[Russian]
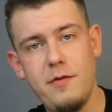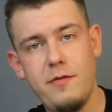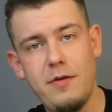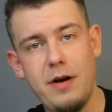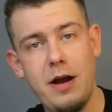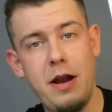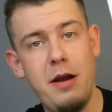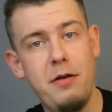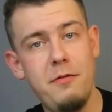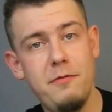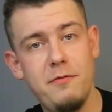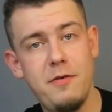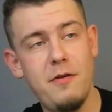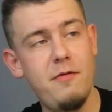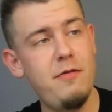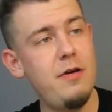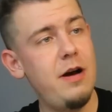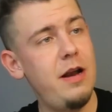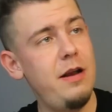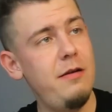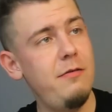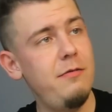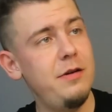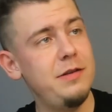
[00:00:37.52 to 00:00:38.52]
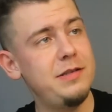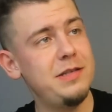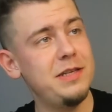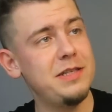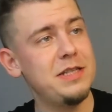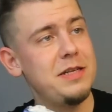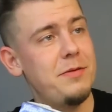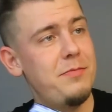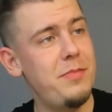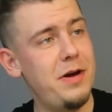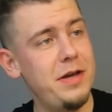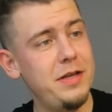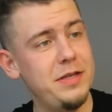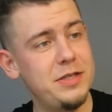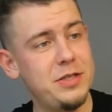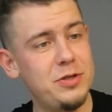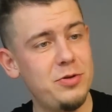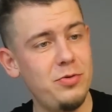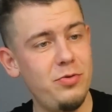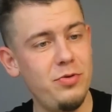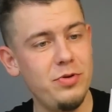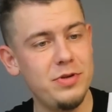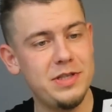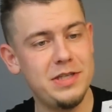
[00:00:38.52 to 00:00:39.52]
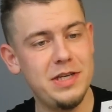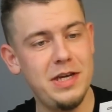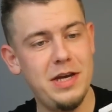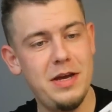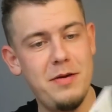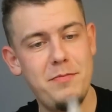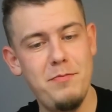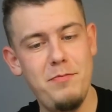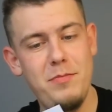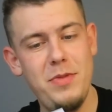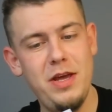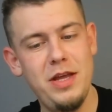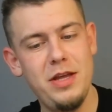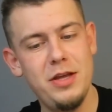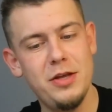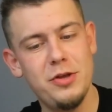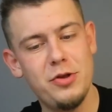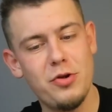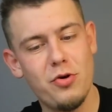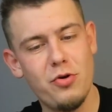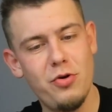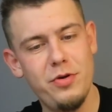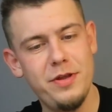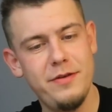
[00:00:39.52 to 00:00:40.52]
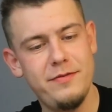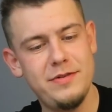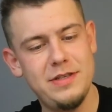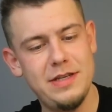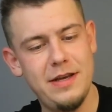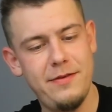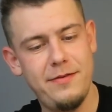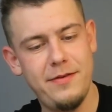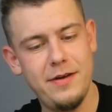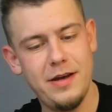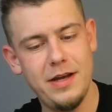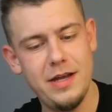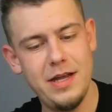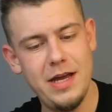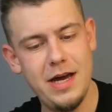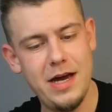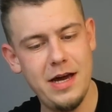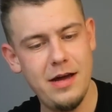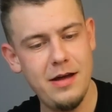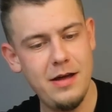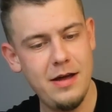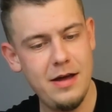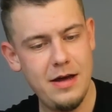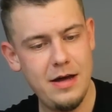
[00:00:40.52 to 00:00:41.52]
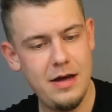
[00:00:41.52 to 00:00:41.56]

вываливается сама инструкция, мини-дроны, вся фигня.